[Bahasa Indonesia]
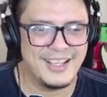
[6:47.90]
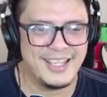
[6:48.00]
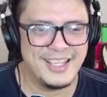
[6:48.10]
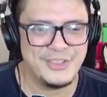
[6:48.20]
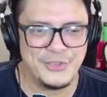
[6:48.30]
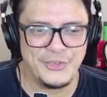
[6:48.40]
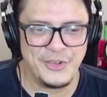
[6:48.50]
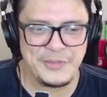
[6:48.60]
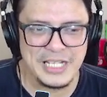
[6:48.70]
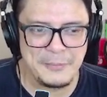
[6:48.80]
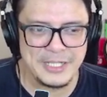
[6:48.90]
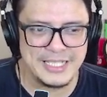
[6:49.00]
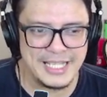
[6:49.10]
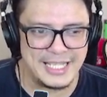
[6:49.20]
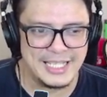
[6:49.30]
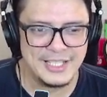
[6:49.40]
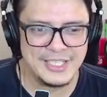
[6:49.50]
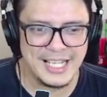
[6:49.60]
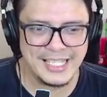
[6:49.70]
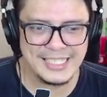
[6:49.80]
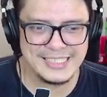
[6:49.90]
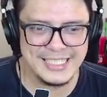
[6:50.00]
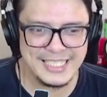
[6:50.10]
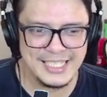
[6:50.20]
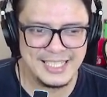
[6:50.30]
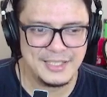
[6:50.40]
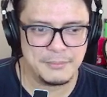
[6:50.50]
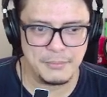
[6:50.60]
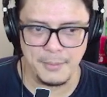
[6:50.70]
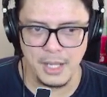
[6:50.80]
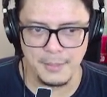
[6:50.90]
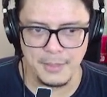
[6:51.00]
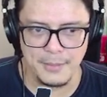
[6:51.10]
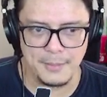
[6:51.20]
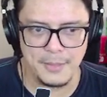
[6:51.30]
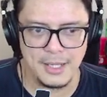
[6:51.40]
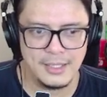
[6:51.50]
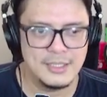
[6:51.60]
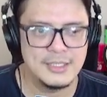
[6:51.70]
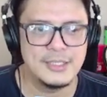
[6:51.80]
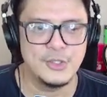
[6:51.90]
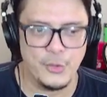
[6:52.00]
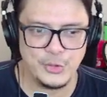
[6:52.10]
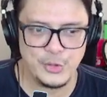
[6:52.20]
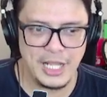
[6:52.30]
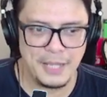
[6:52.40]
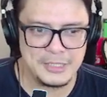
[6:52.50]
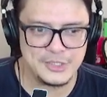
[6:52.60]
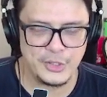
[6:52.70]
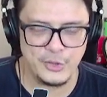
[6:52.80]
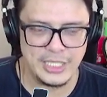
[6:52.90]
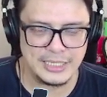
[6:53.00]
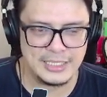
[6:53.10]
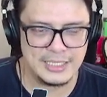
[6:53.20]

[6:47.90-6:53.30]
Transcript: Itu one pill ngambil rendah ya? Yang king tinggi ya? Baba, baba, baba. daun juga ngambil soalnya gue liat.